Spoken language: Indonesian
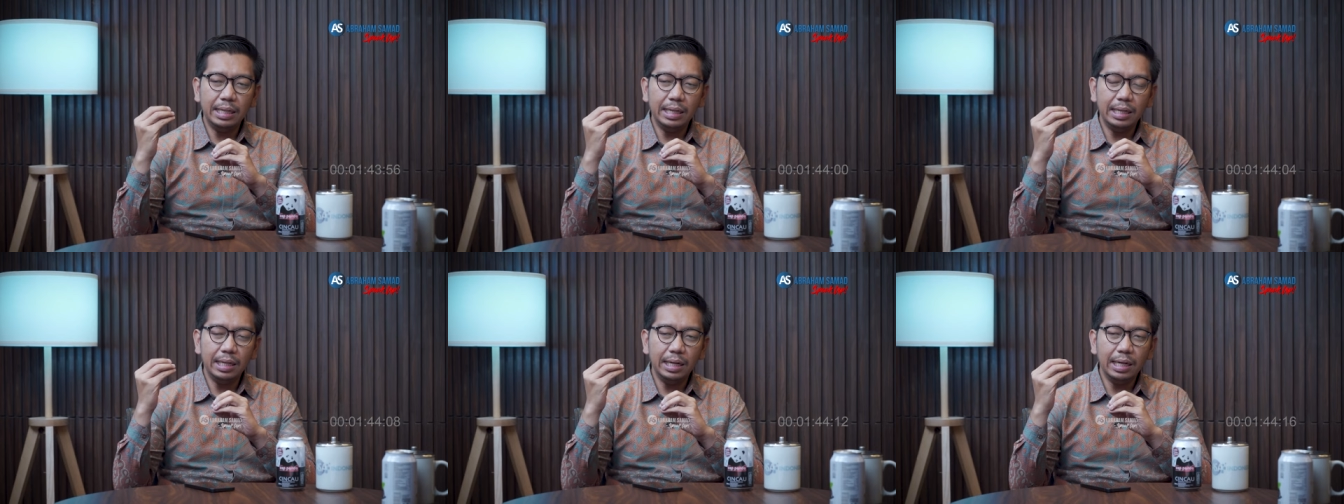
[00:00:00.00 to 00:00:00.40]

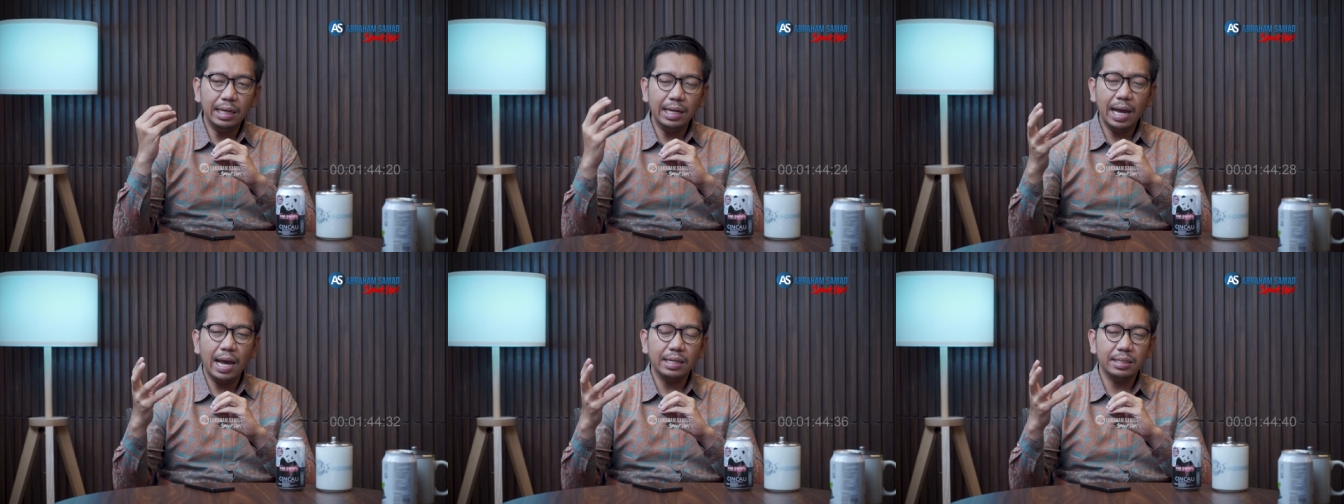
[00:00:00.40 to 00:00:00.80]

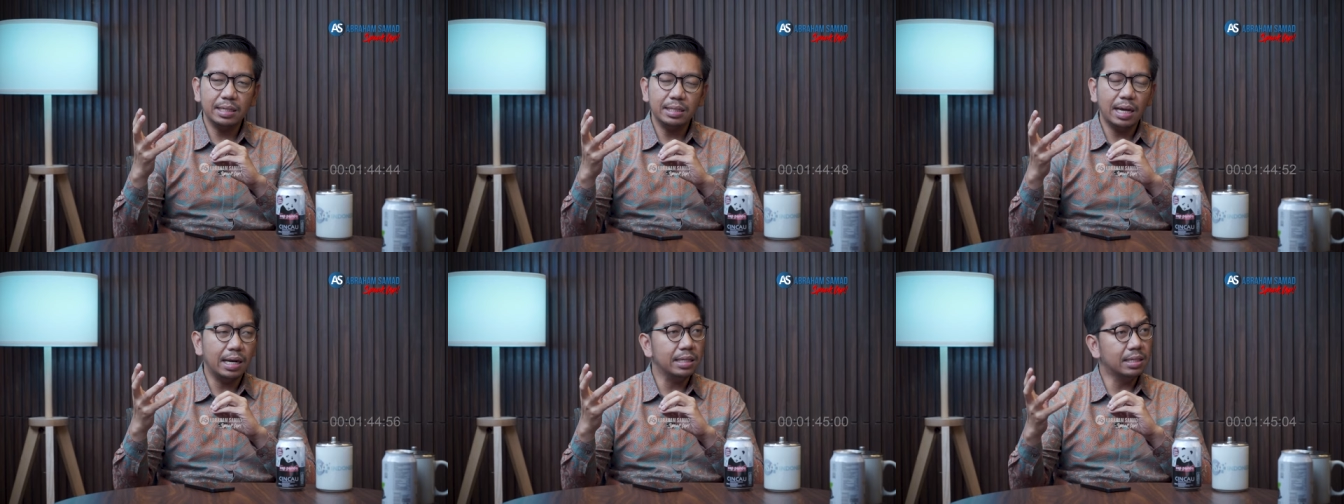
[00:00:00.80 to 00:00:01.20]
dilihat
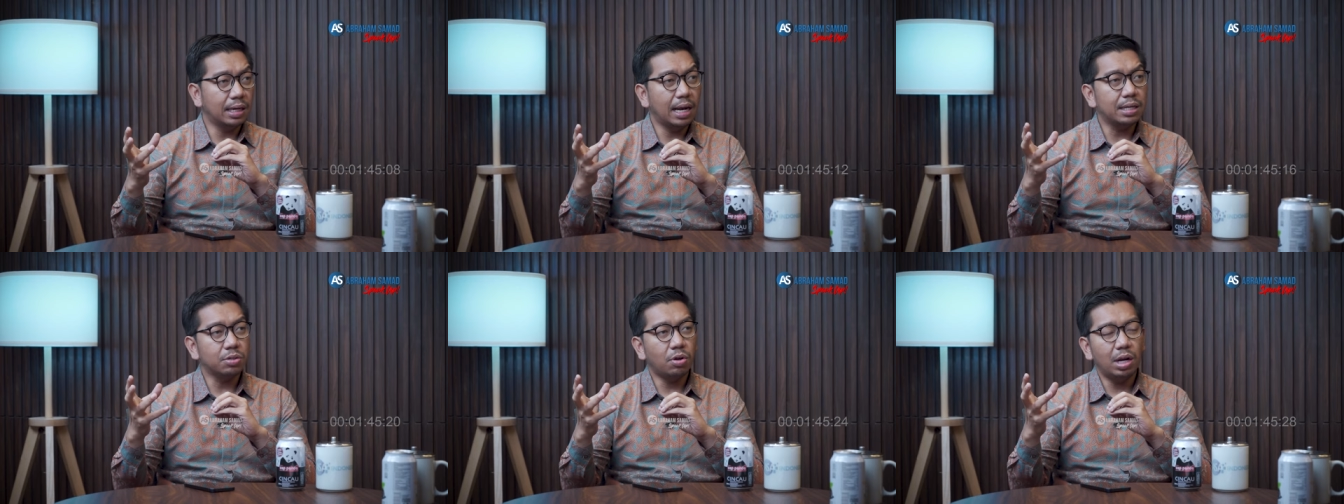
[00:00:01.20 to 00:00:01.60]
secara
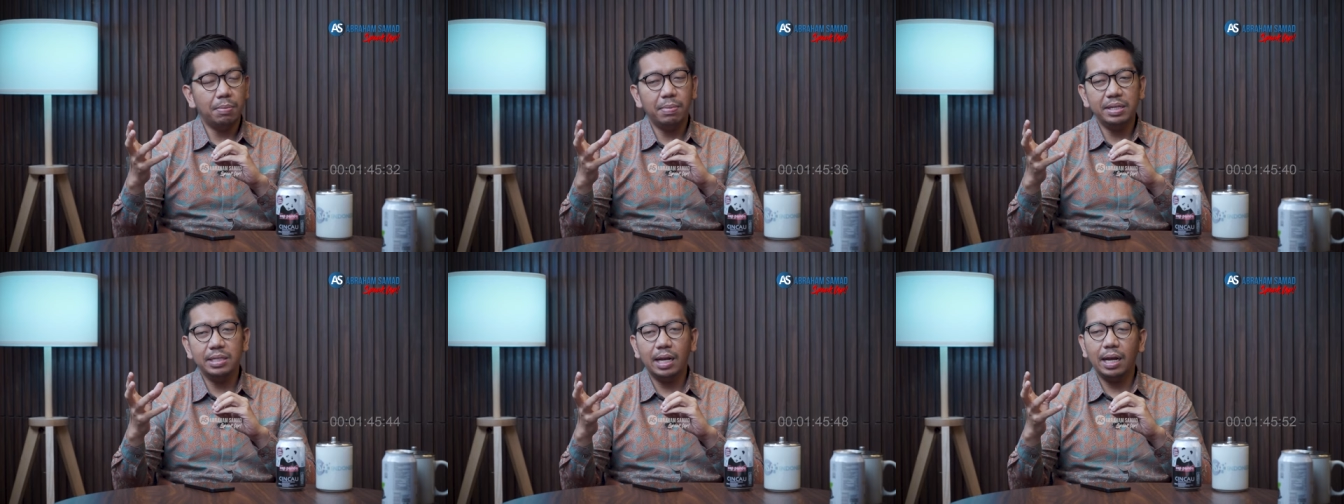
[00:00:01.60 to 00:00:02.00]
jelas oleh
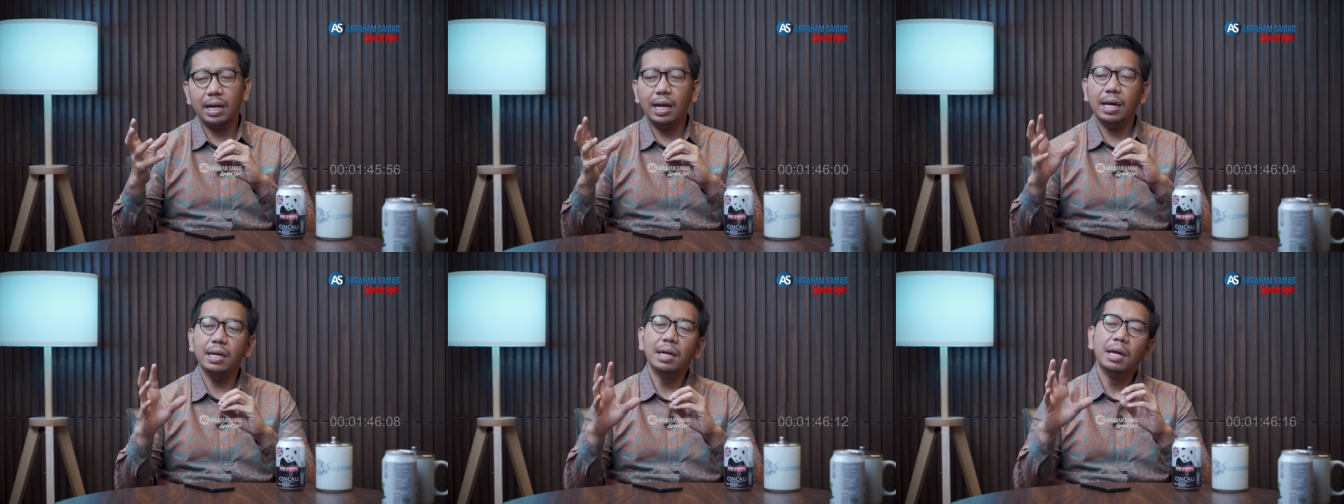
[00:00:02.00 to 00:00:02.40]

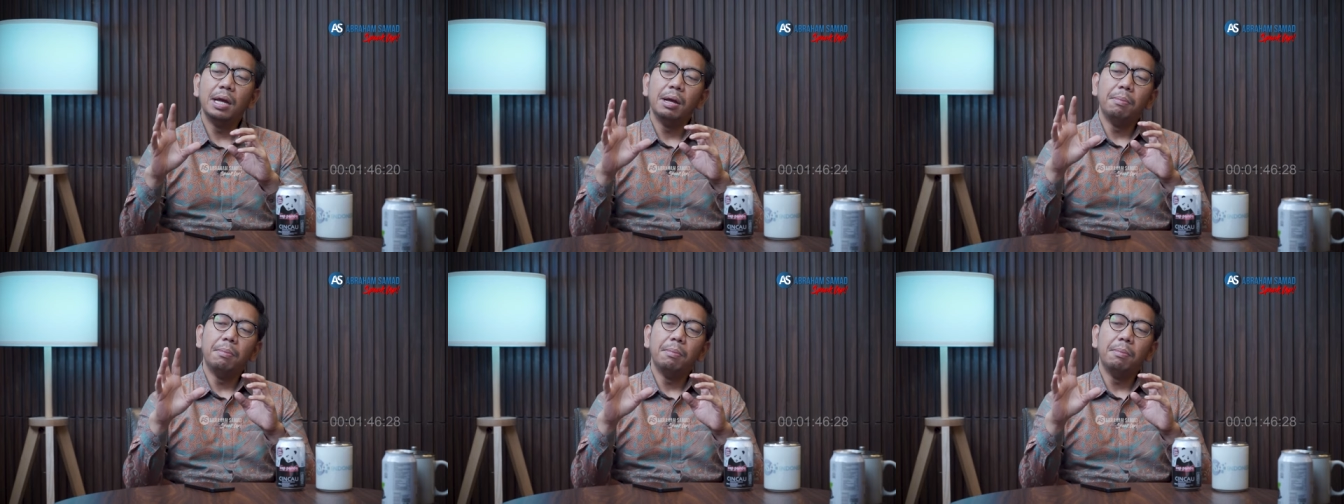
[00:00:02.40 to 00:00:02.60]
masyarakat,